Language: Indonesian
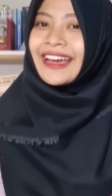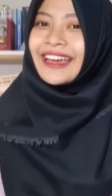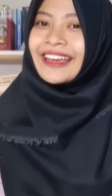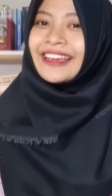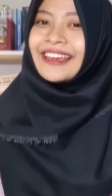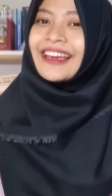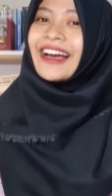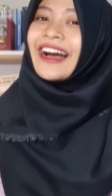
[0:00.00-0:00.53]

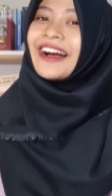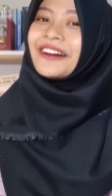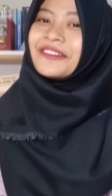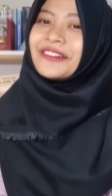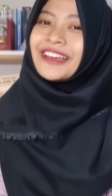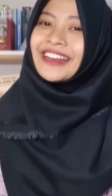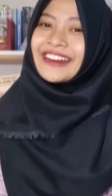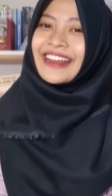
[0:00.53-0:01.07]
Hai, aku
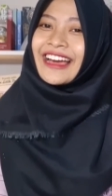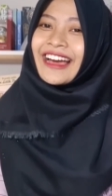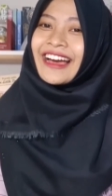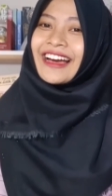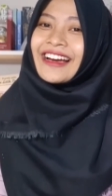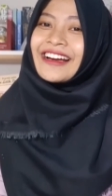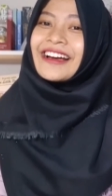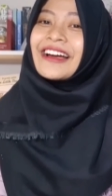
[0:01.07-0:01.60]
Indah.
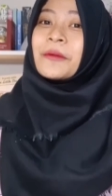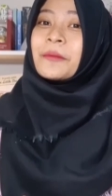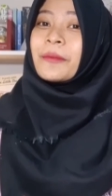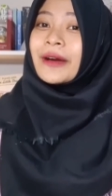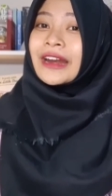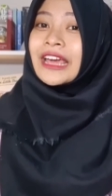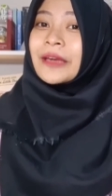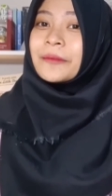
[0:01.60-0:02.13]

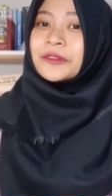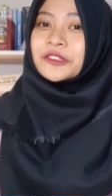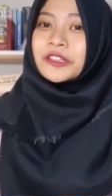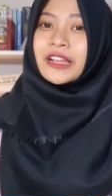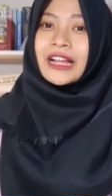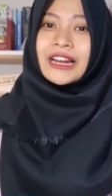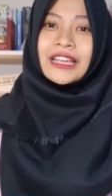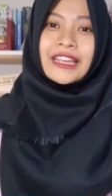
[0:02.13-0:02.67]
Pada episode
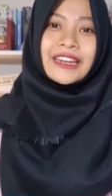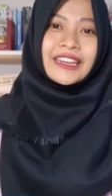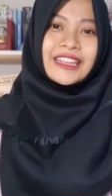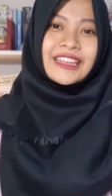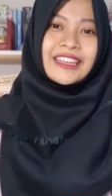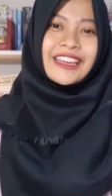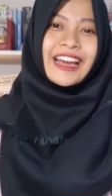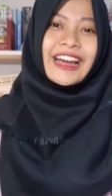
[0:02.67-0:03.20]
kali
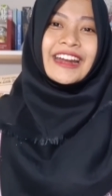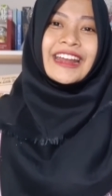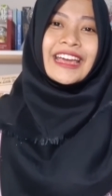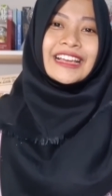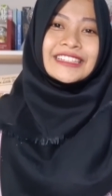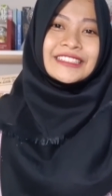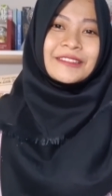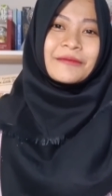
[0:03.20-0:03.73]
ini ada
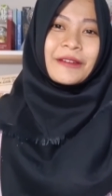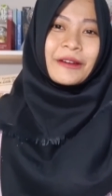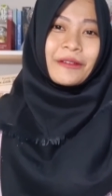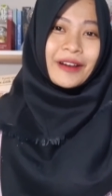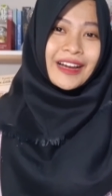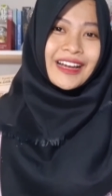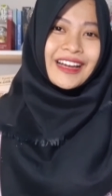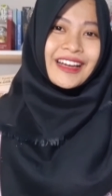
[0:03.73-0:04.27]
yang
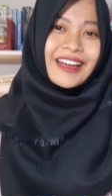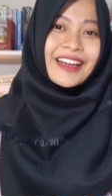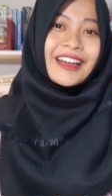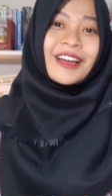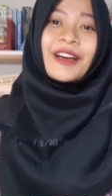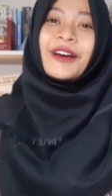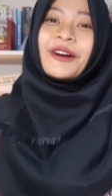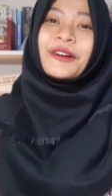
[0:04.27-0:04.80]
istimewa.
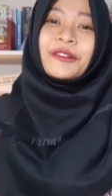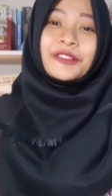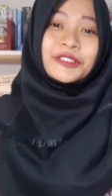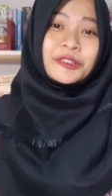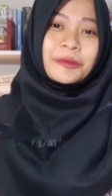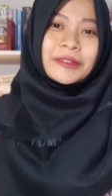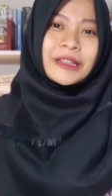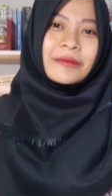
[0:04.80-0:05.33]

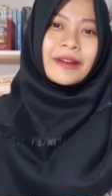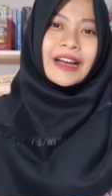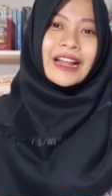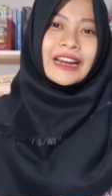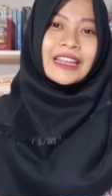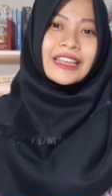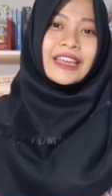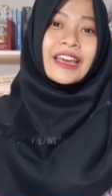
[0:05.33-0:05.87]
Untuk pertama
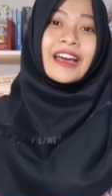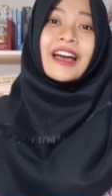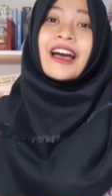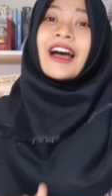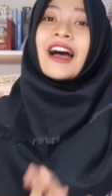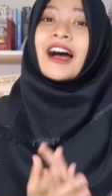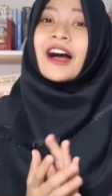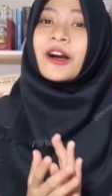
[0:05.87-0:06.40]

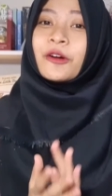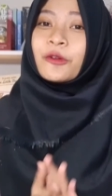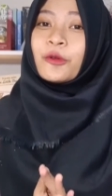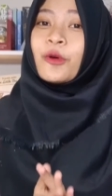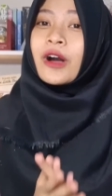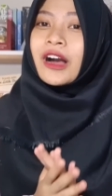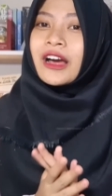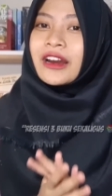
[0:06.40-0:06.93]
kalinya,
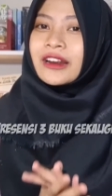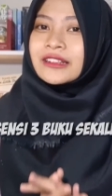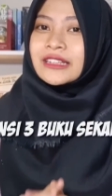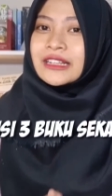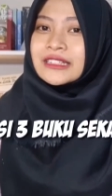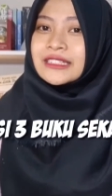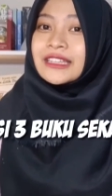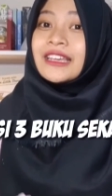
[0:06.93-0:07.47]
aku akan
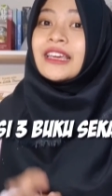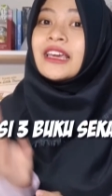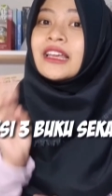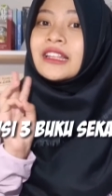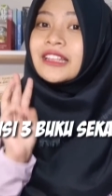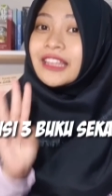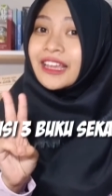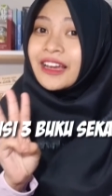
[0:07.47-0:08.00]
resensi
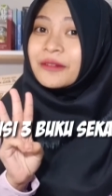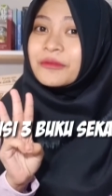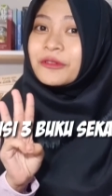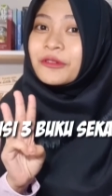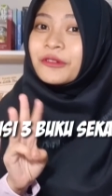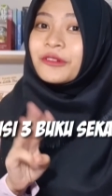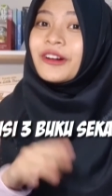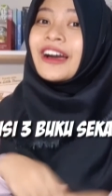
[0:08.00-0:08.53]
tiga
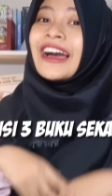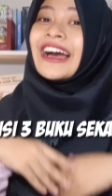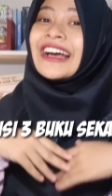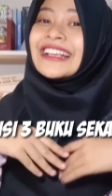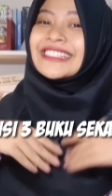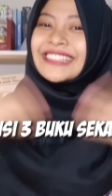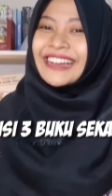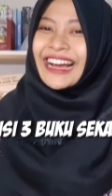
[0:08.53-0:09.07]
buku
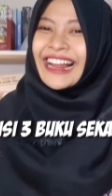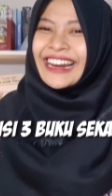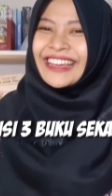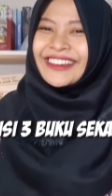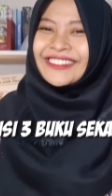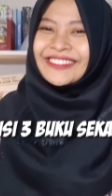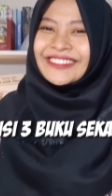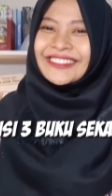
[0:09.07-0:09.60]

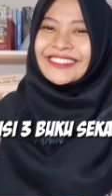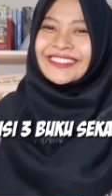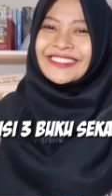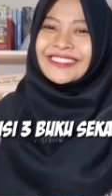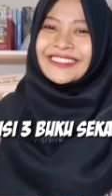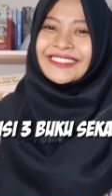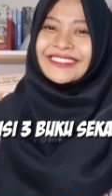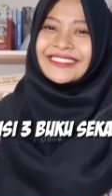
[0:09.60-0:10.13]

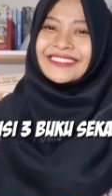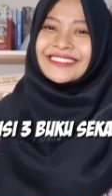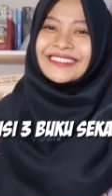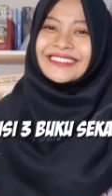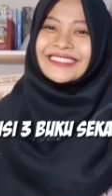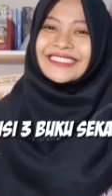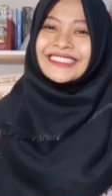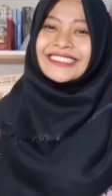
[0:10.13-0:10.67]

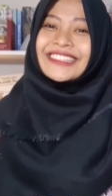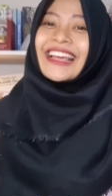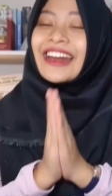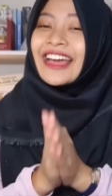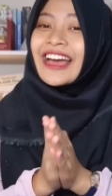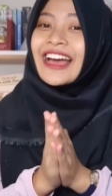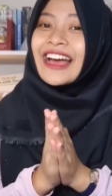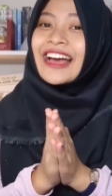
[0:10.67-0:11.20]
sekaligus.
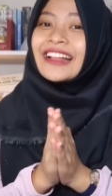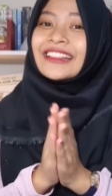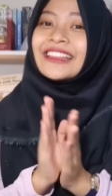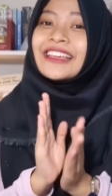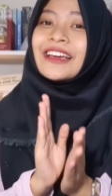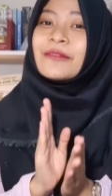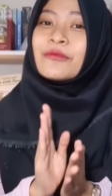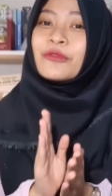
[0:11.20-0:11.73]
Nah,
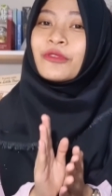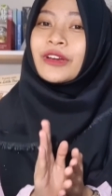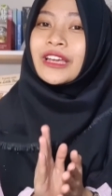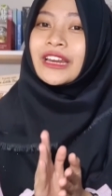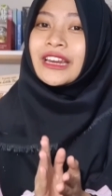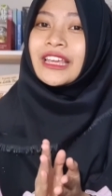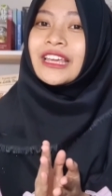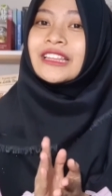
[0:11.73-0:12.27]
tiga buku
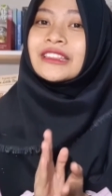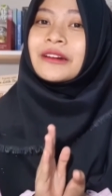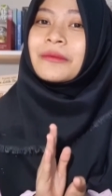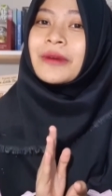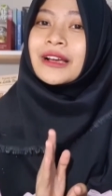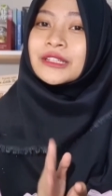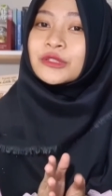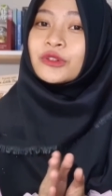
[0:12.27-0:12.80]
ini
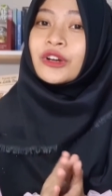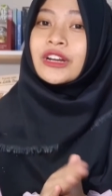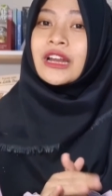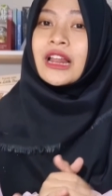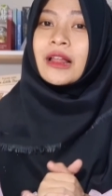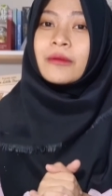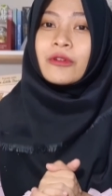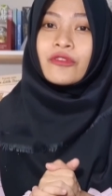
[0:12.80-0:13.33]
termasuk ke
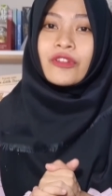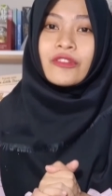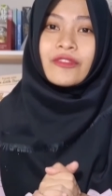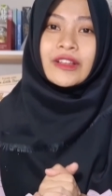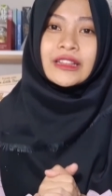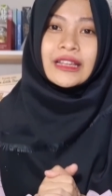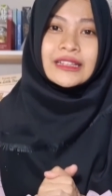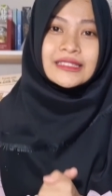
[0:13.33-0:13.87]
dalam novel
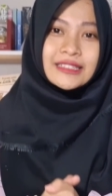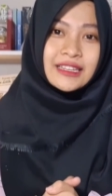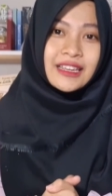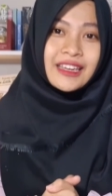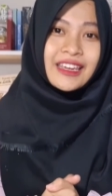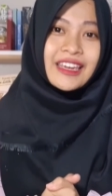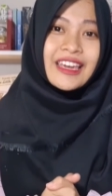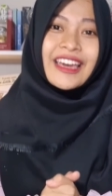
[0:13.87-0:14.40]
fantasi.